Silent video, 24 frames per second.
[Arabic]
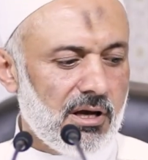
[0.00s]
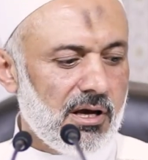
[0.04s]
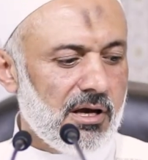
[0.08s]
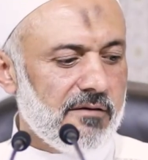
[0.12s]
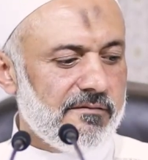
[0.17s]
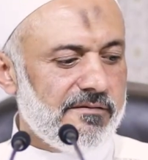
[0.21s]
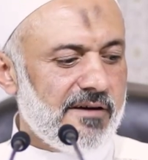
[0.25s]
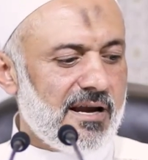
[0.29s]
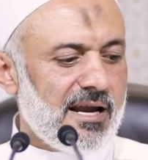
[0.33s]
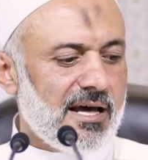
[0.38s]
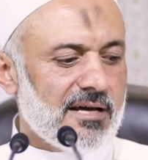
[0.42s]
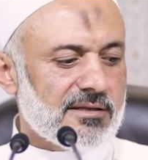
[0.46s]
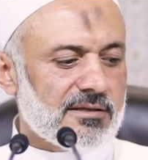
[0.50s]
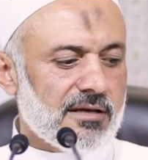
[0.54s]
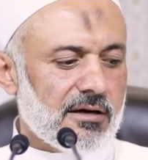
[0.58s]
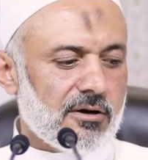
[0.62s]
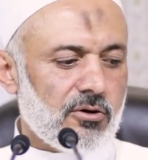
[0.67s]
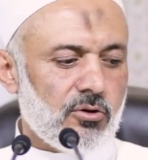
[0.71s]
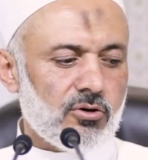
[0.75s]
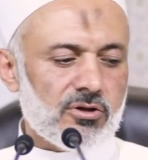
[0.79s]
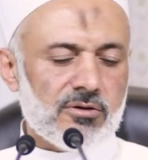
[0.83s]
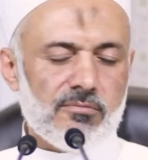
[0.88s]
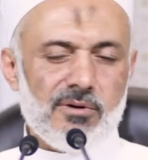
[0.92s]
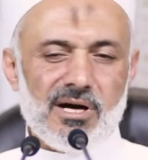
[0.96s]
فلا
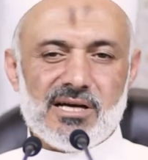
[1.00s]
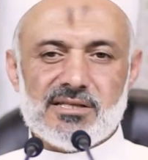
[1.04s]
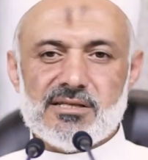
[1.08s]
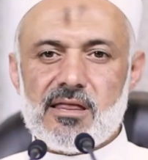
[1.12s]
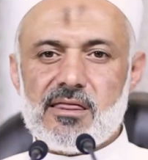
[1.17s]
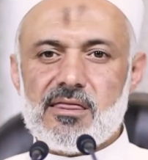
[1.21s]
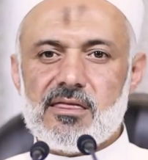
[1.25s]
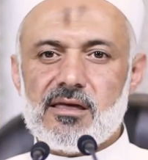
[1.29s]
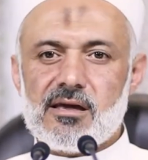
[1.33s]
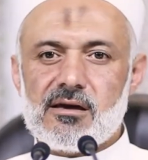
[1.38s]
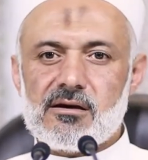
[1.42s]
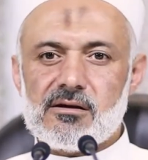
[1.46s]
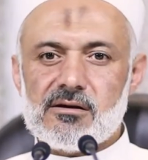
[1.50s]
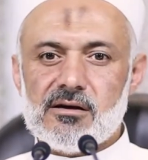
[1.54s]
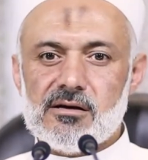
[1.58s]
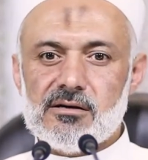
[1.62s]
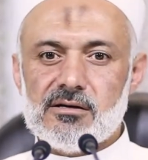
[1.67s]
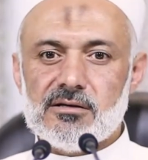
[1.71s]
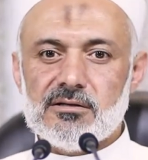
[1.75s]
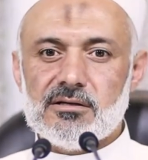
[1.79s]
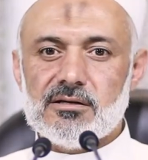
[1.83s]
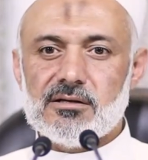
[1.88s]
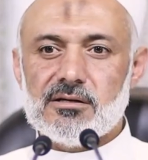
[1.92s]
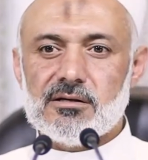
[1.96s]
تقعد بعد
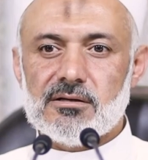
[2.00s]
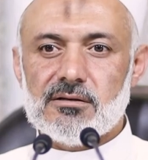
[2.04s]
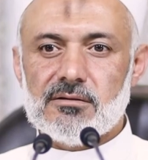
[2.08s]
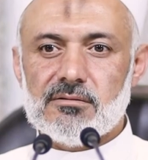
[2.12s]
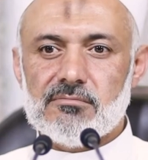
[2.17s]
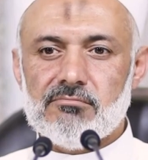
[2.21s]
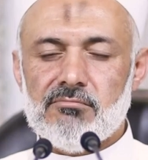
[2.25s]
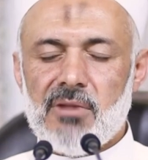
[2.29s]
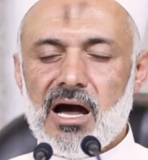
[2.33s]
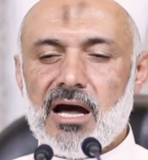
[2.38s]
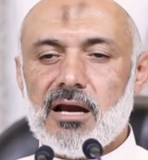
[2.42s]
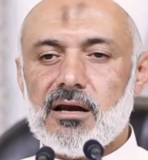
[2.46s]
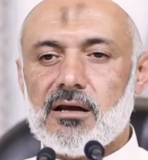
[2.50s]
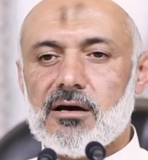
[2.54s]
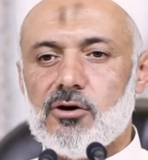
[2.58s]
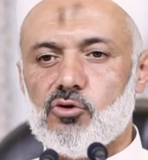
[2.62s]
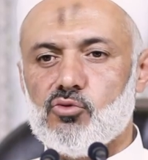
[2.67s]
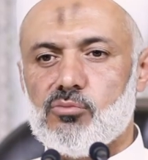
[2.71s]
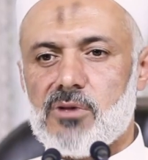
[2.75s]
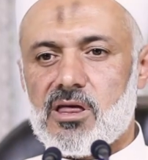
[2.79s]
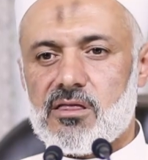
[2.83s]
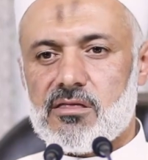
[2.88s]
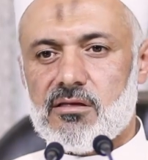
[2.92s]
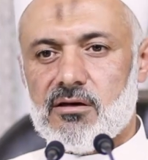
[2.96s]
الذكرى مع
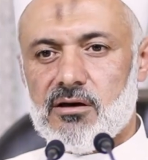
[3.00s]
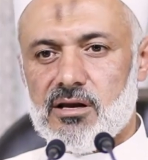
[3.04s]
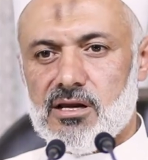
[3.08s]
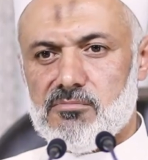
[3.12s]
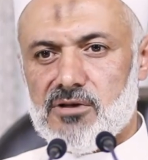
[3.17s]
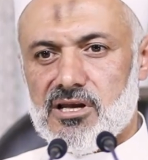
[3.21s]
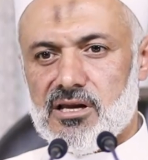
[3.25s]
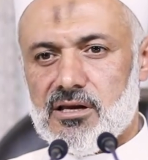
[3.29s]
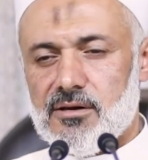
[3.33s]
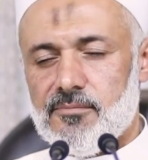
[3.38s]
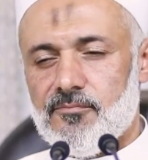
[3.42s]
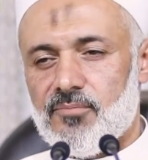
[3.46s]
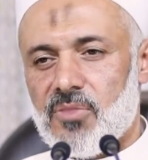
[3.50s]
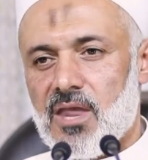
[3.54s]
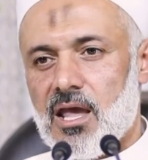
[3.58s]
القوم الظالمين